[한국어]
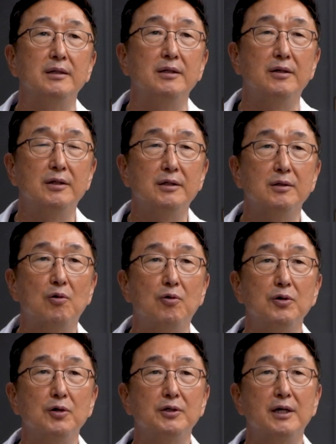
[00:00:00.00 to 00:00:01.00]
이거는
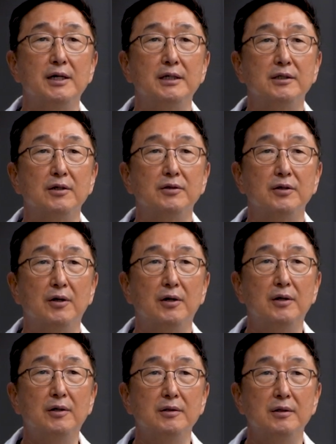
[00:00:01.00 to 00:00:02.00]
공여자에
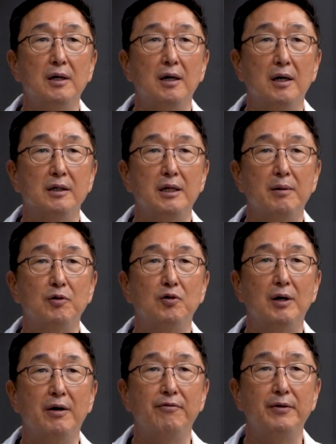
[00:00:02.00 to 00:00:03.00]
있어서
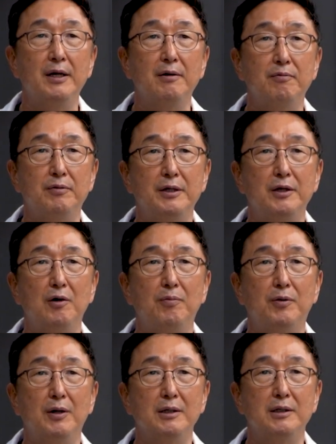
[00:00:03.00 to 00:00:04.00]
데모그래픽,
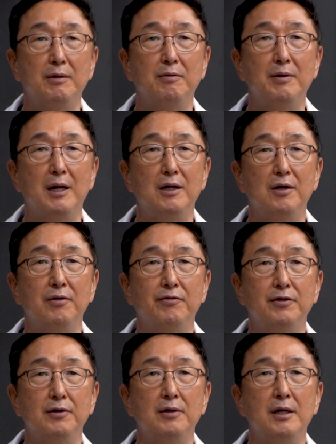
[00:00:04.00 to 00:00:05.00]
프리오퍼라티브 밸류
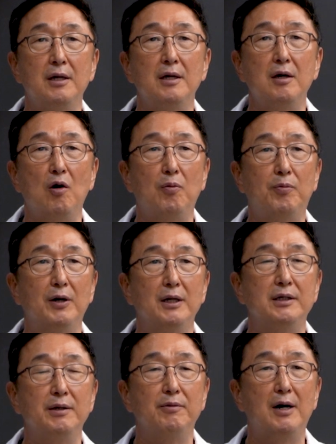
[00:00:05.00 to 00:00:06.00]
오브
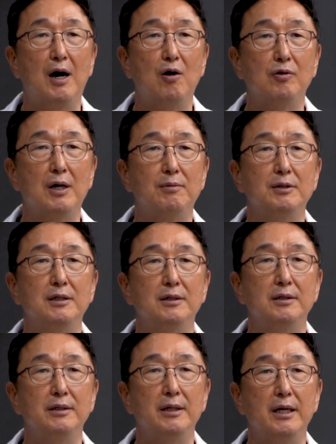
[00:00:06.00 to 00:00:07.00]
오퍼라티브
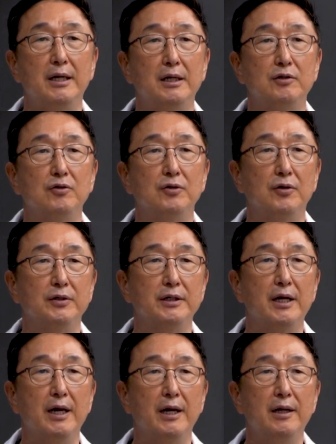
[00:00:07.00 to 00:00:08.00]
아웃컴을 얘기해 주는
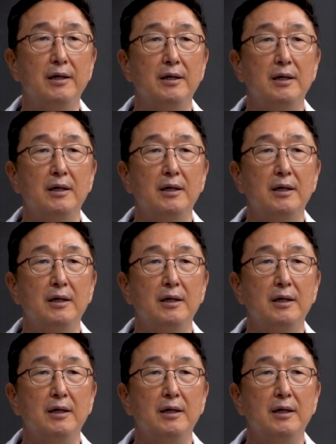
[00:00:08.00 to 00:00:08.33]
건데